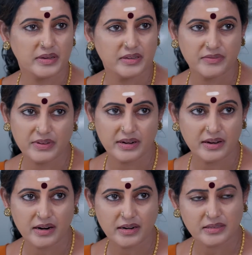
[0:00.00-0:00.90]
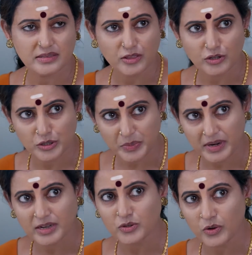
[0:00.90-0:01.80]
பையன் வீடு வாங்குறானேன்னு
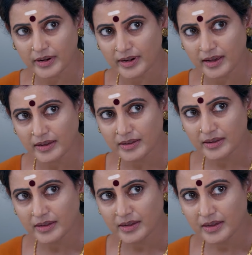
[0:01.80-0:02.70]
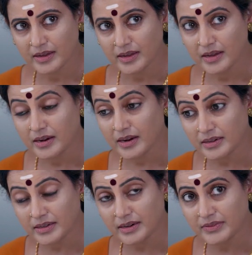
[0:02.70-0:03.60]
சந்தோஷப்பட சொல்றீங்களா
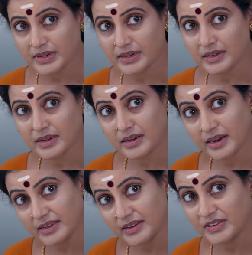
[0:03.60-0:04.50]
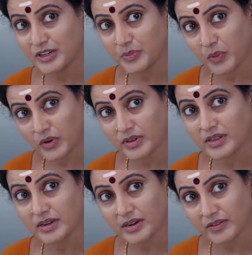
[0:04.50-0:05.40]
இல்ல கட்டின வீடு கைய விட்டு
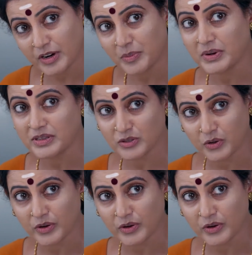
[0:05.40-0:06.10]
போகுதேன்னு கவலைப்பட